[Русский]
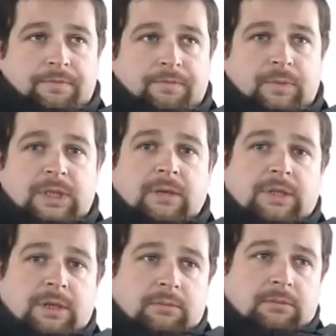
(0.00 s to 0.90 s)
не
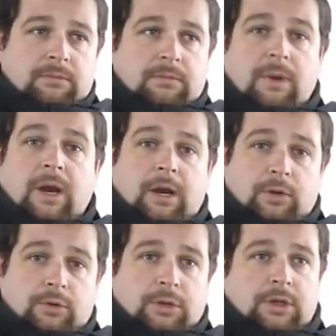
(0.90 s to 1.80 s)
совсем
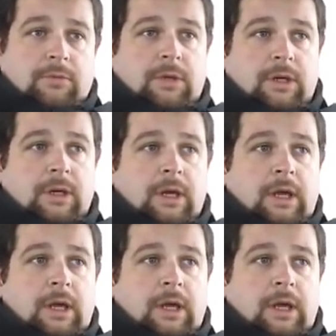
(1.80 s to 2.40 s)
моральную, скажем так,